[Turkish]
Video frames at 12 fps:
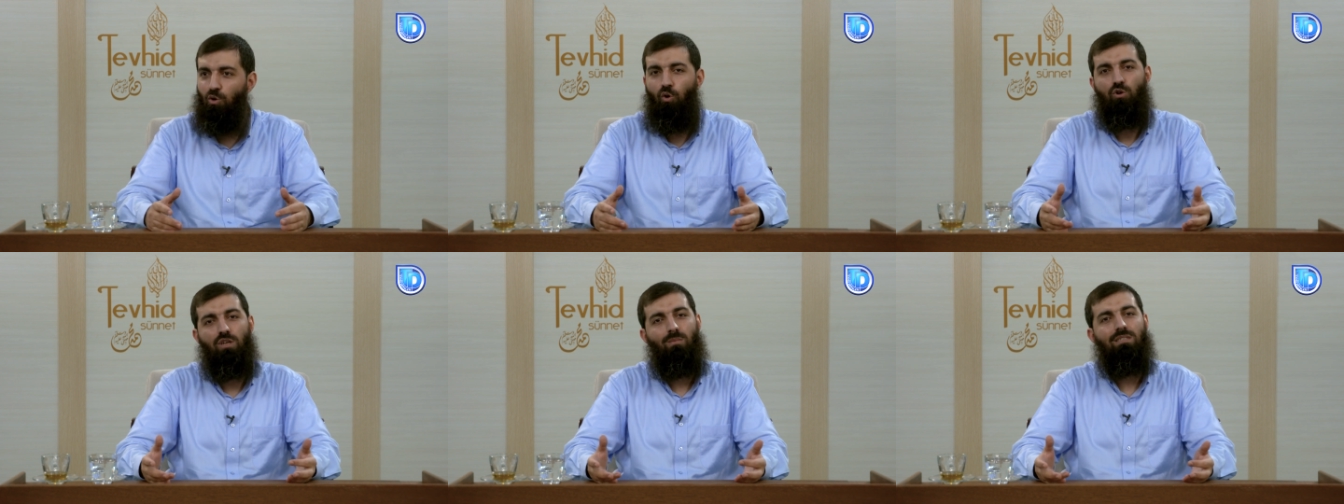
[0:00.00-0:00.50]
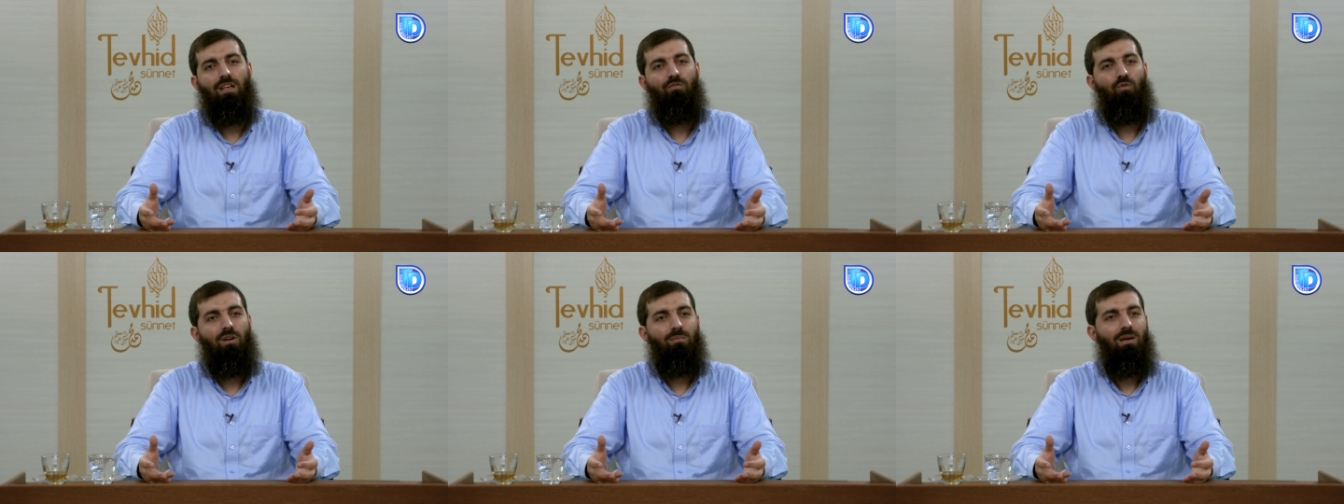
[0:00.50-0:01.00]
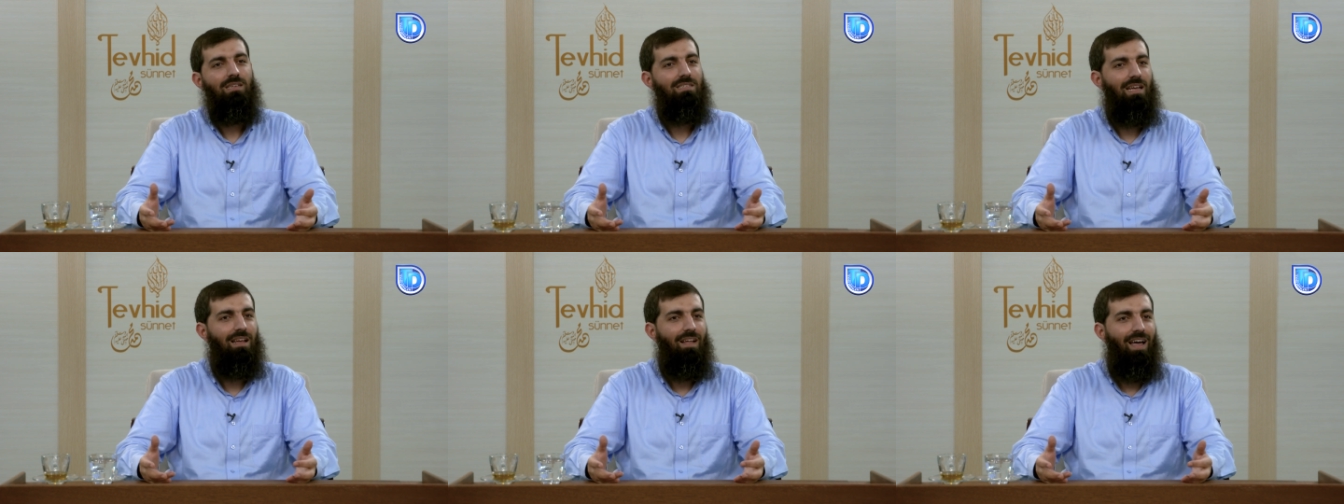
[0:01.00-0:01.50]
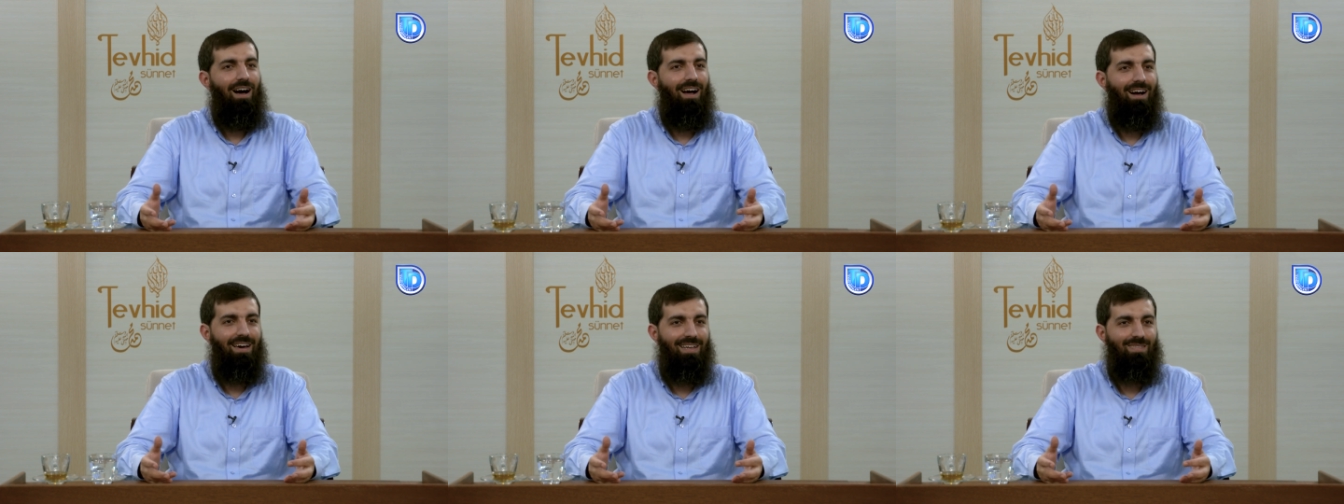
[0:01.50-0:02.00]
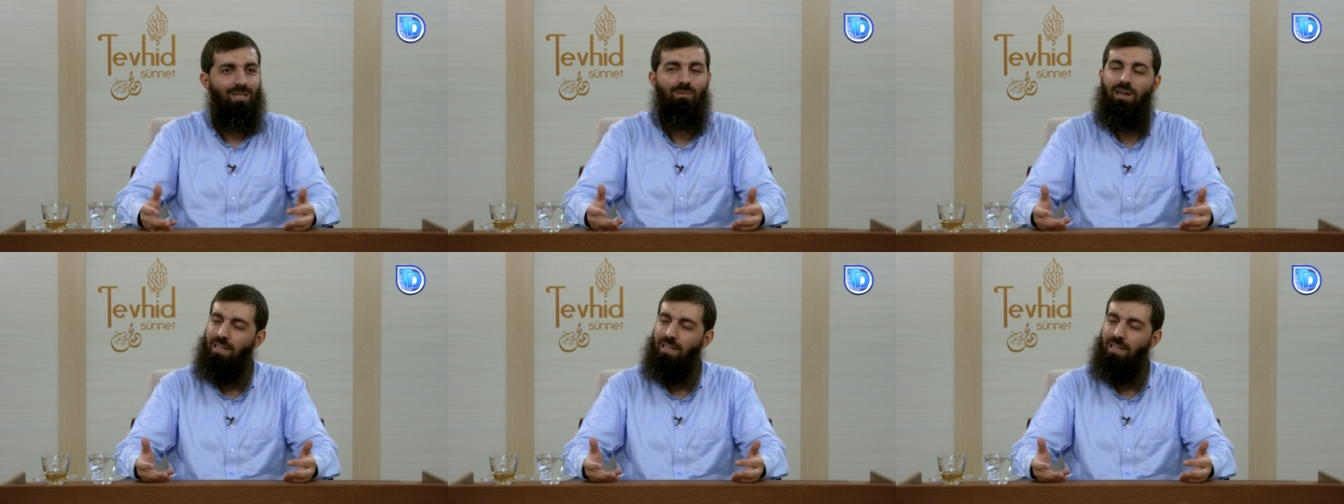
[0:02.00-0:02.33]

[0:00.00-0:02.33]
Yok hocam estağfurullah ben size hakaret etme.